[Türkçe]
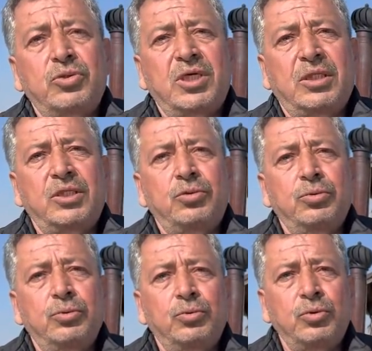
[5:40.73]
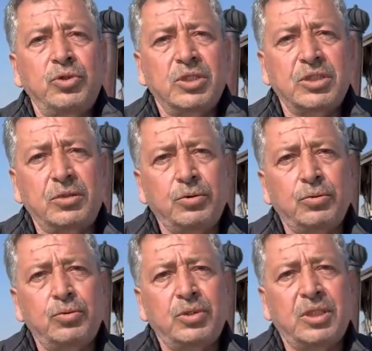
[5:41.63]
sertleşiyordu, dönüş azalıyordu
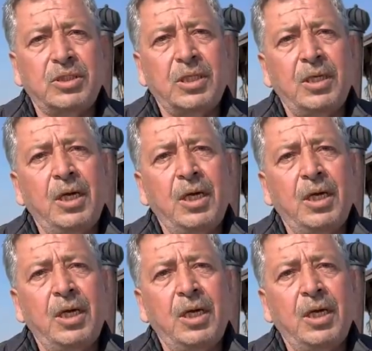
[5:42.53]
kuşlarda.